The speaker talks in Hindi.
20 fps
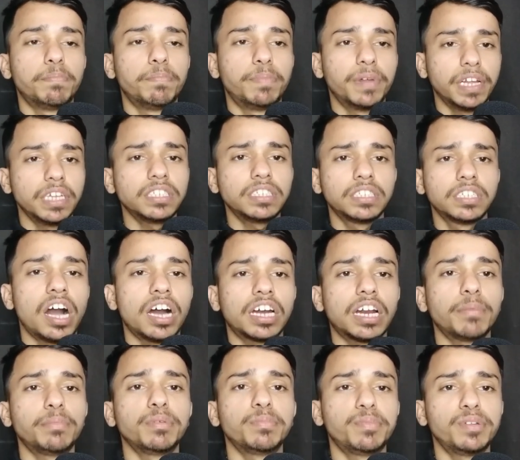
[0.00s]
प्रेस अगर
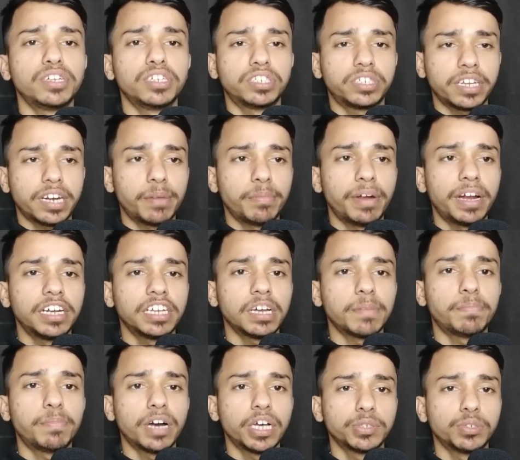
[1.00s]
आप अपने इंस्टाग्राम आईडी का
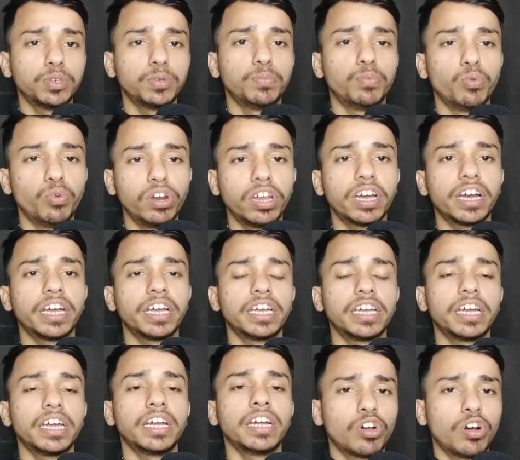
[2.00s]
पासवर्ड भूल गए
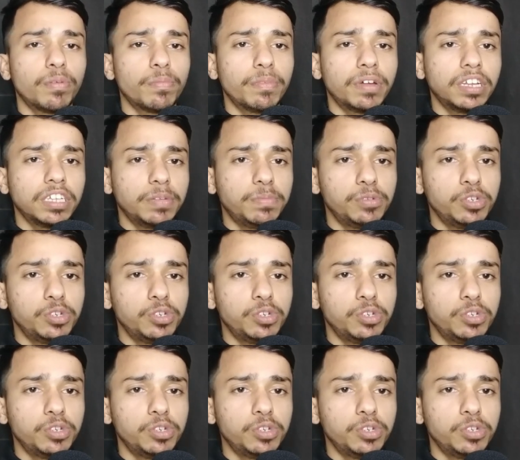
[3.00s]
हैं तो मैंने ये